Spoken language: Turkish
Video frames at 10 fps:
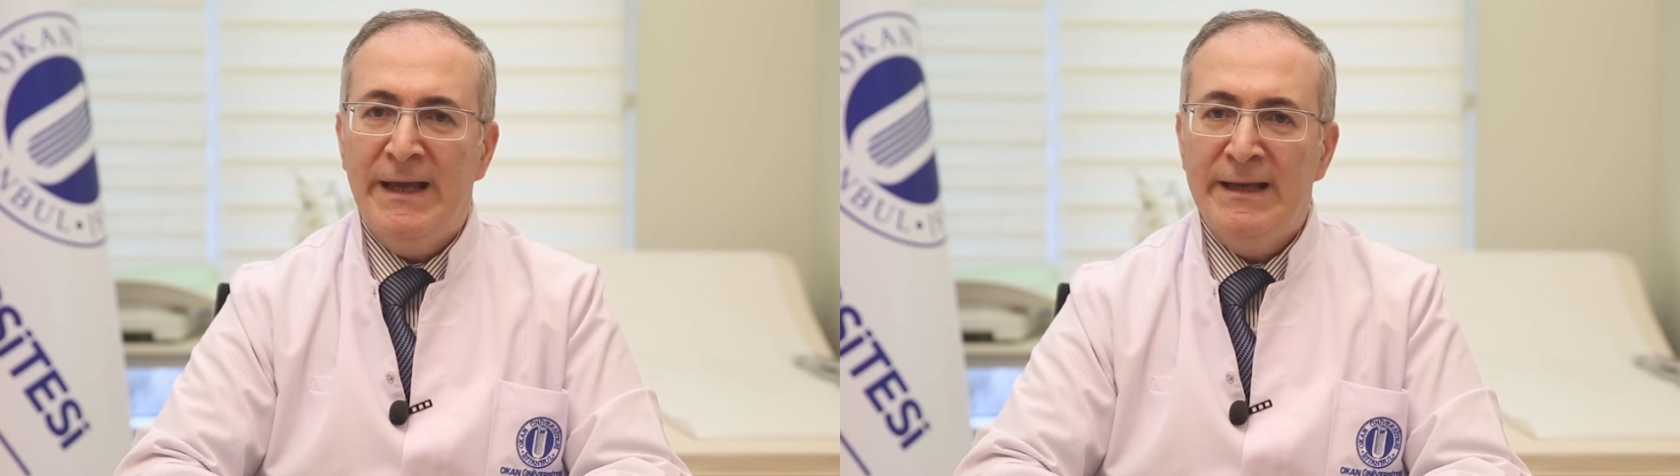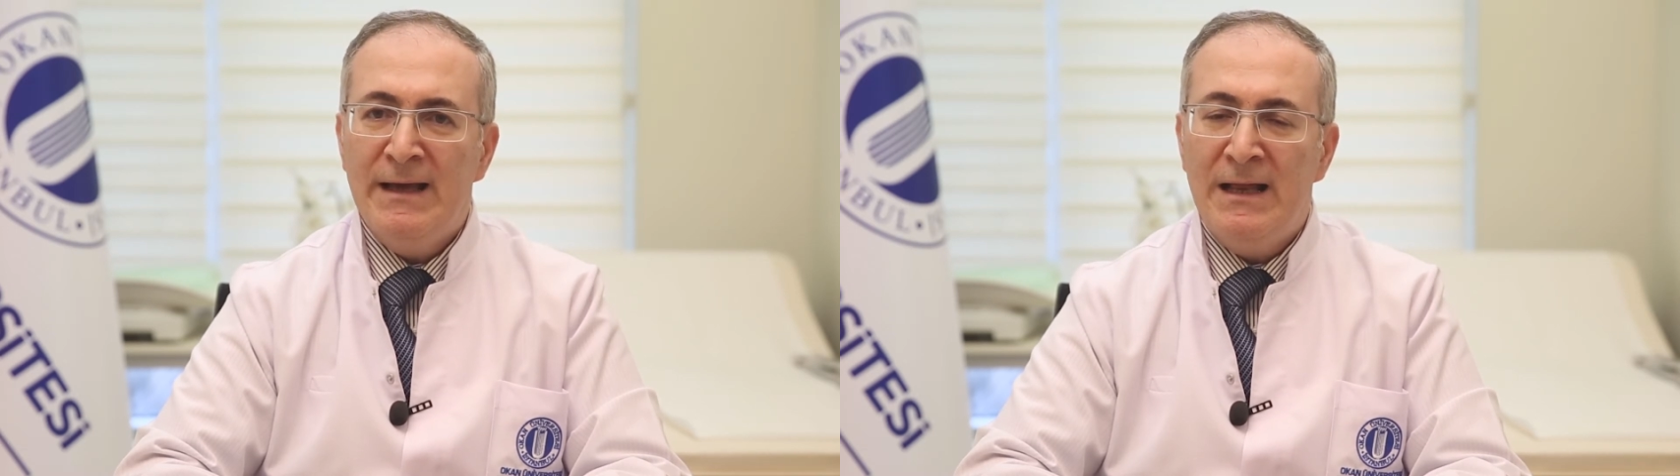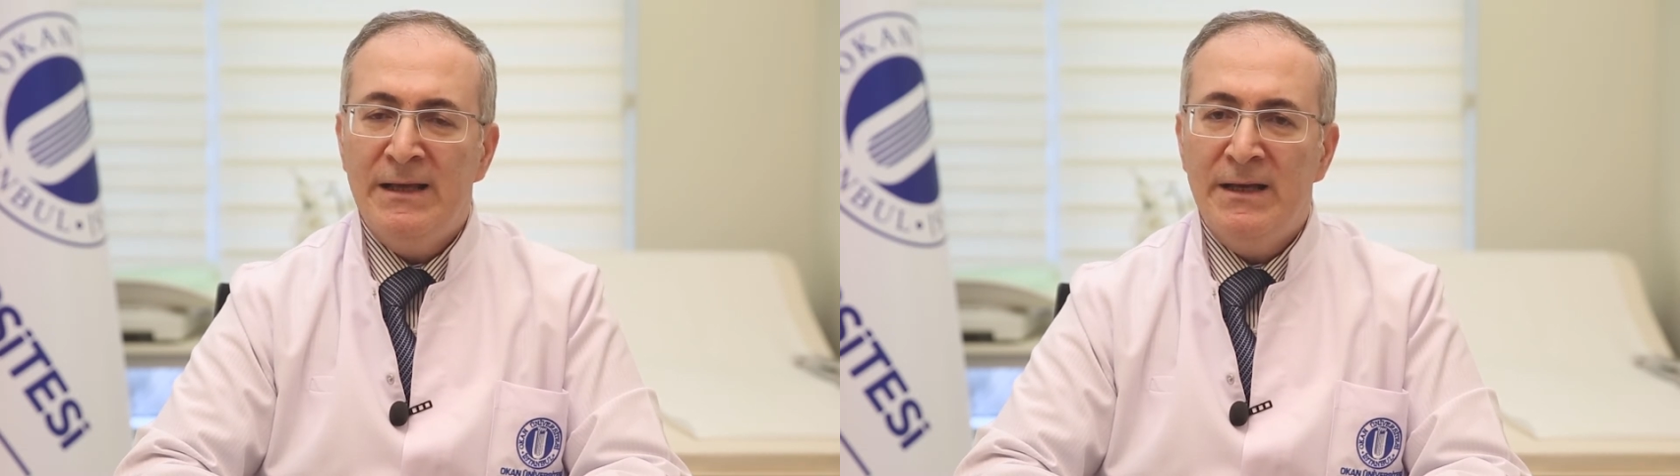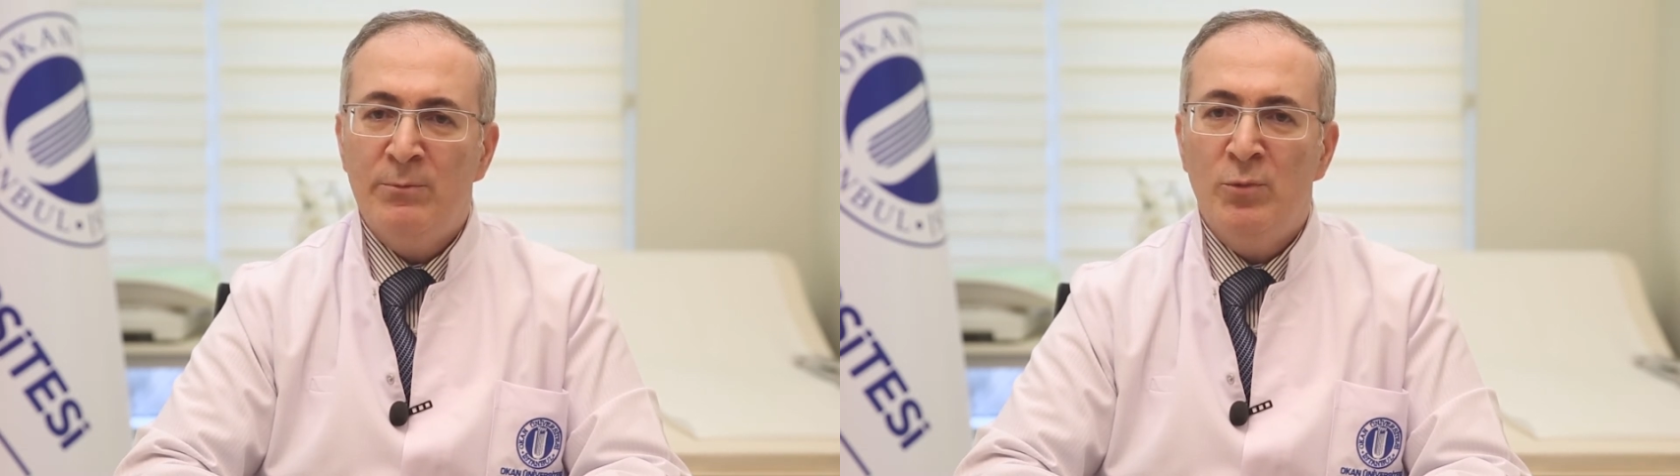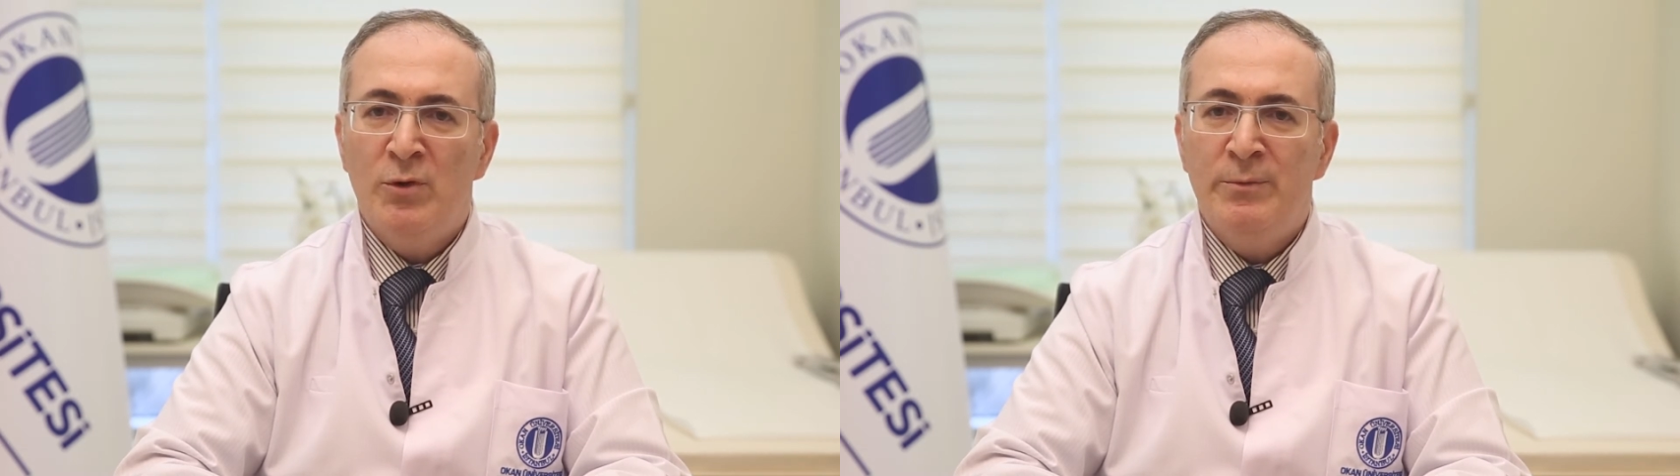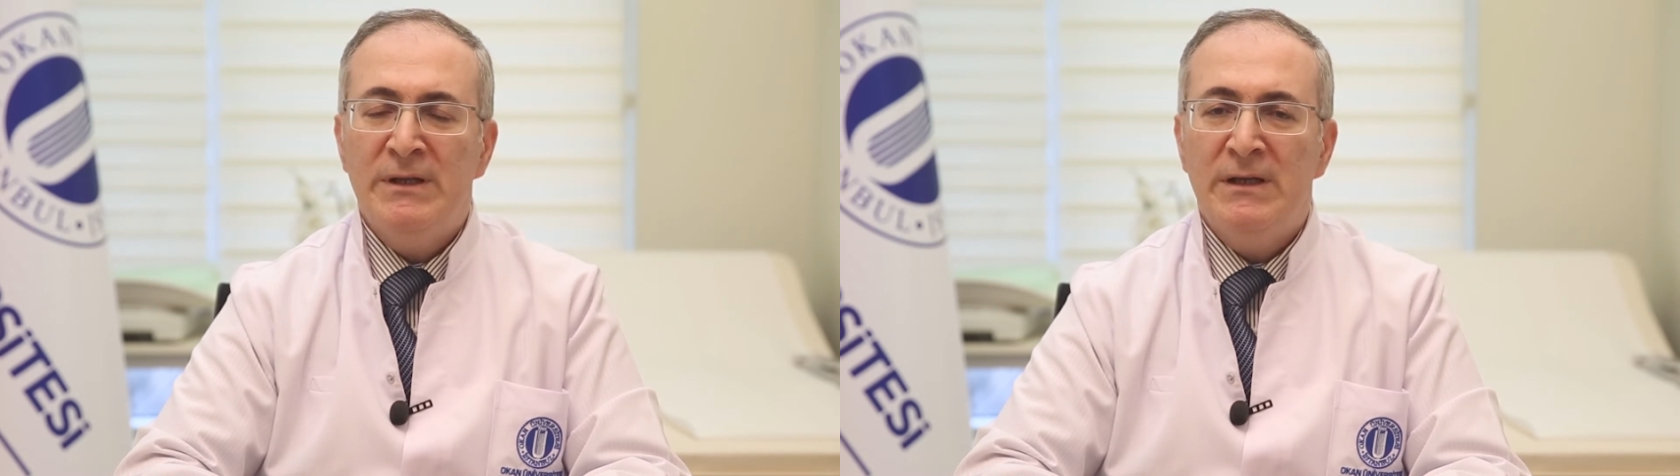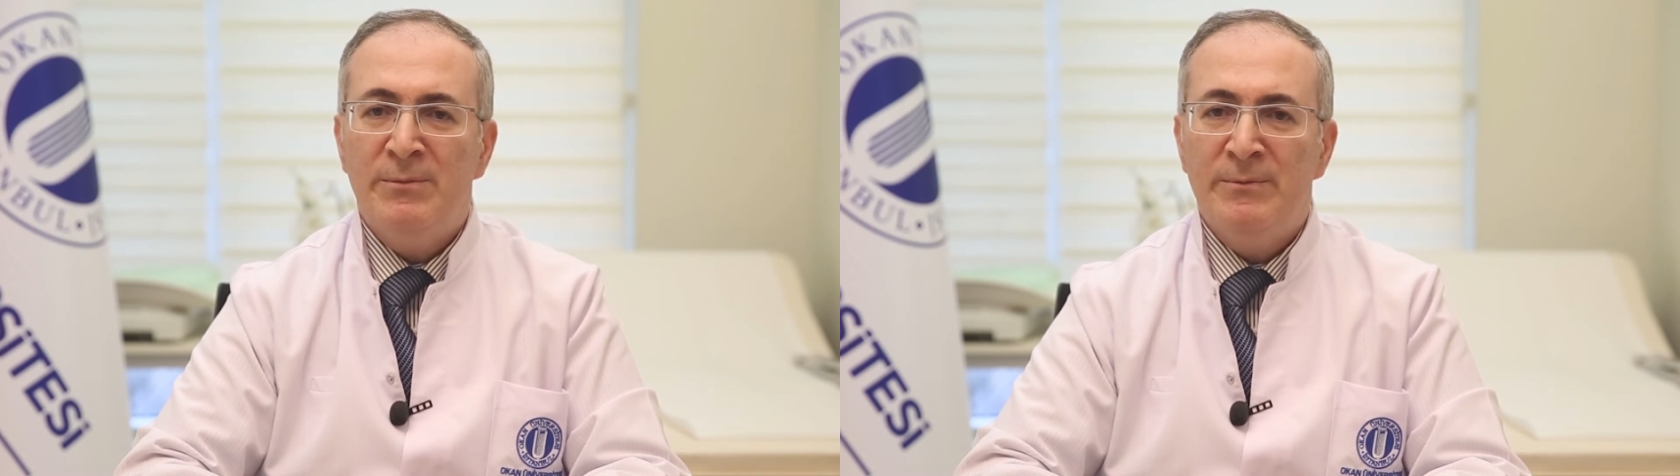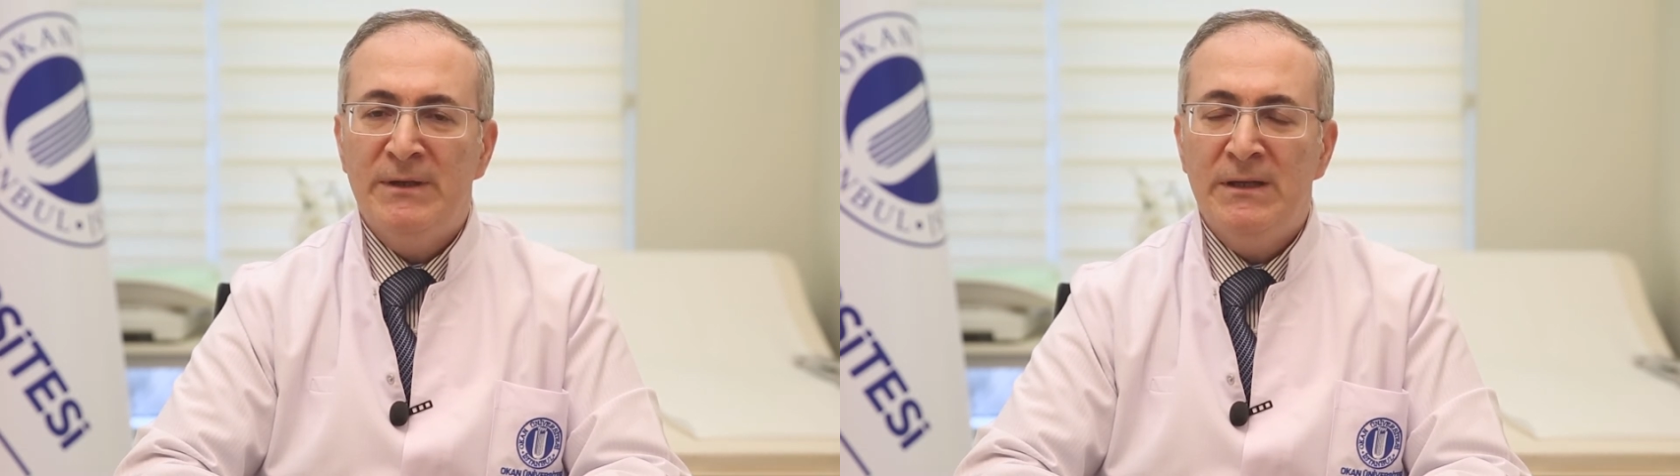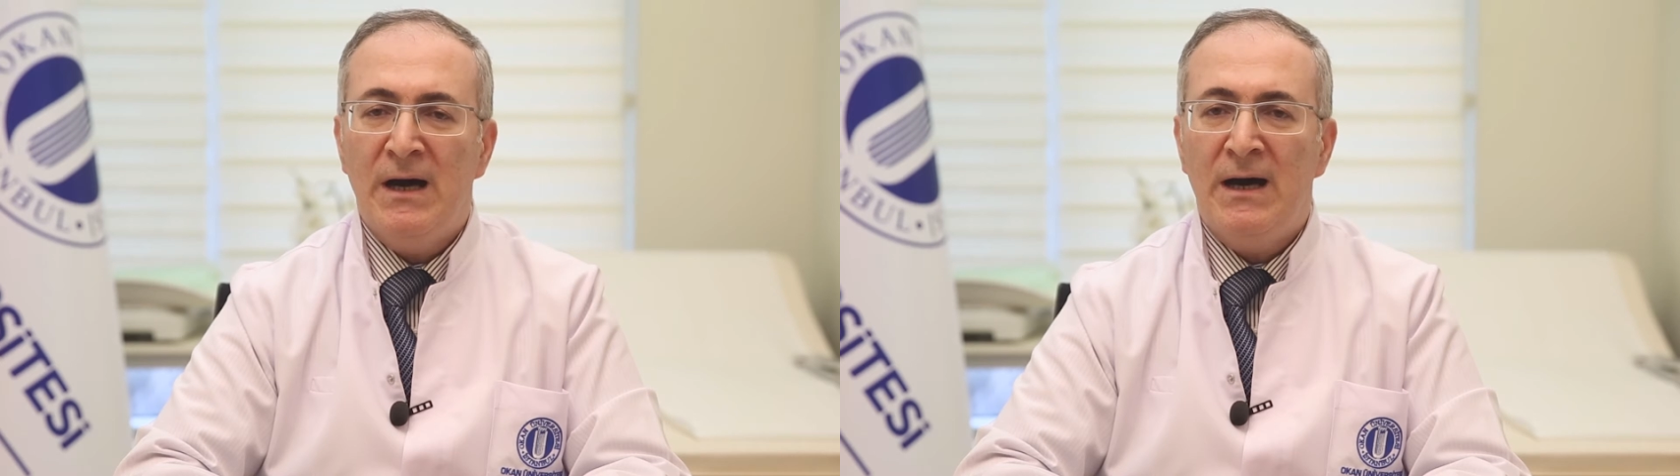engelleyerek bilirubin yapımını